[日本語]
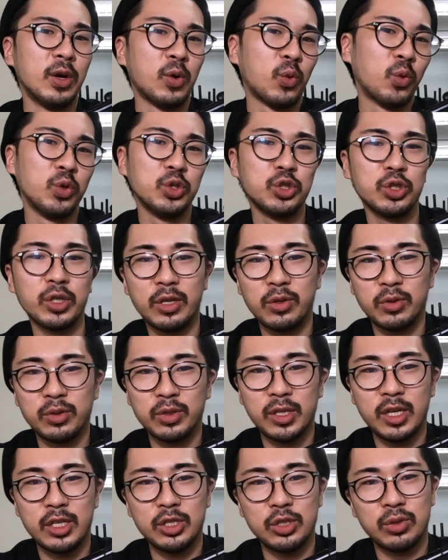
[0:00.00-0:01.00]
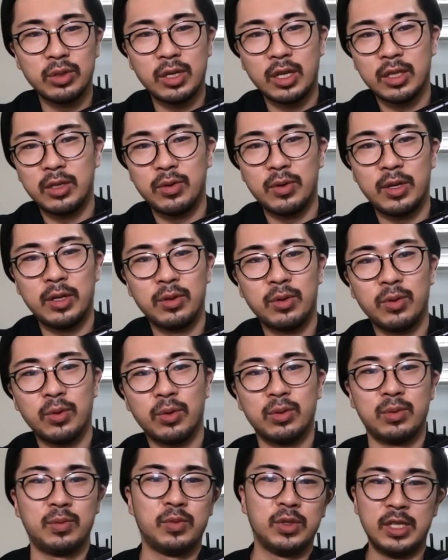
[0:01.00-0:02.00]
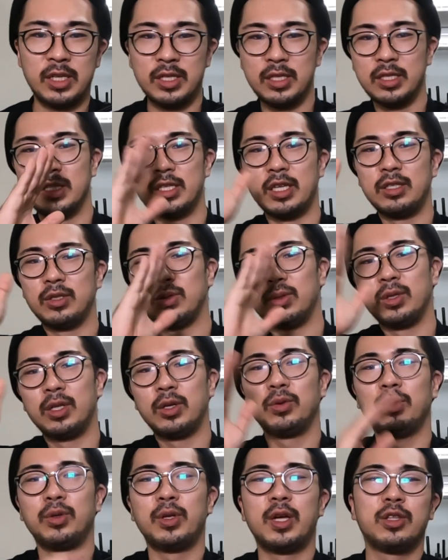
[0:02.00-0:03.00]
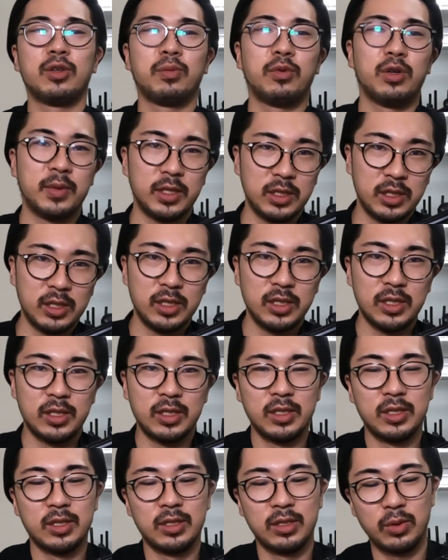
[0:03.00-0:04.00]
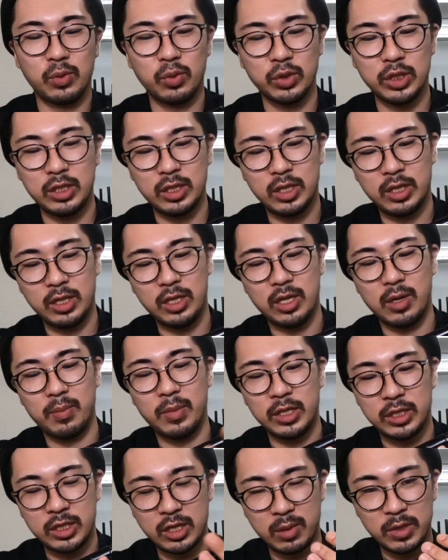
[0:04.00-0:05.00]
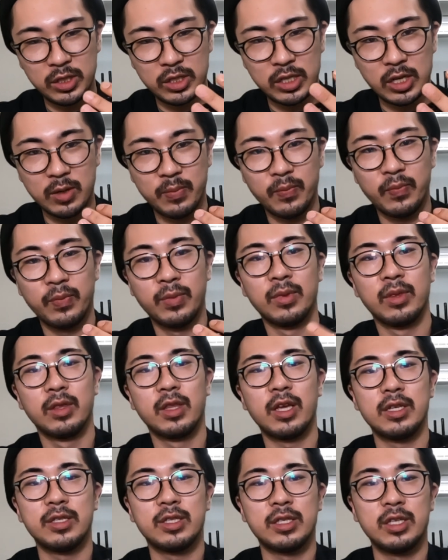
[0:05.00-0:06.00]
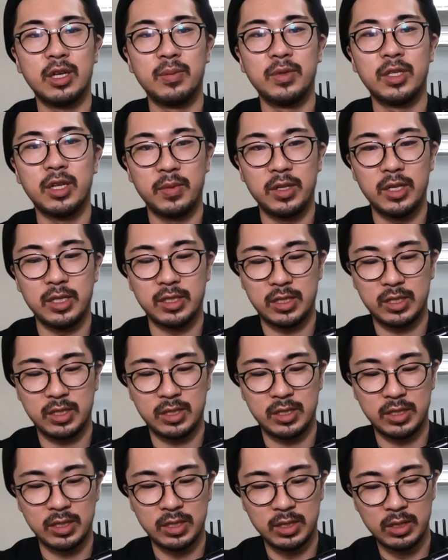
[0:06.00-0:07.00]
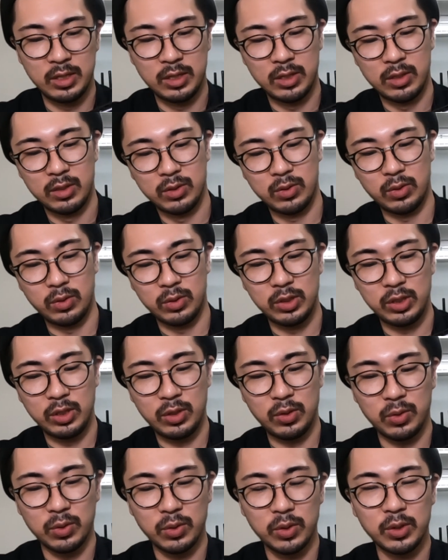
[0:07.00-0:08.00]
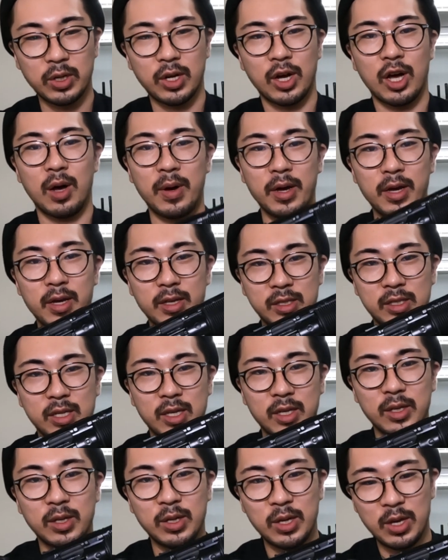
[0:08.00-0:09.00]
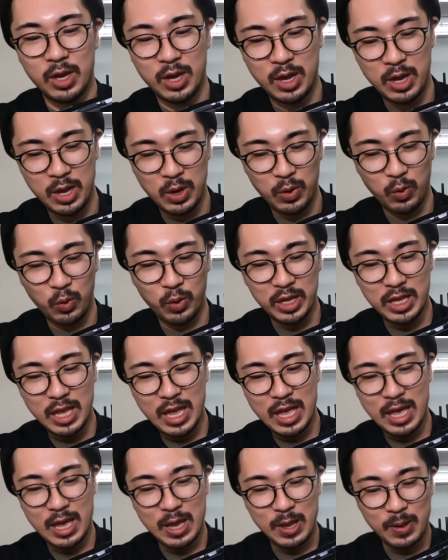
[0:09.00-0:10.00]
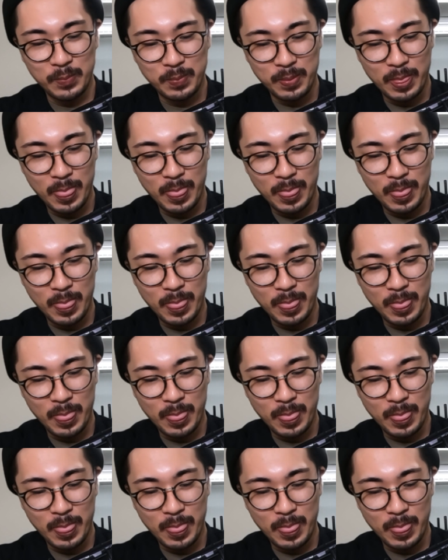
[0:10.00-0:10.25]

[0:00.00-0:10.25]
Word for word: この銃が良くない銃かって言われると全然そんなことないと思います個人的にはめちゃめちゃ大好きな見た目ですその次の構えやすさこれね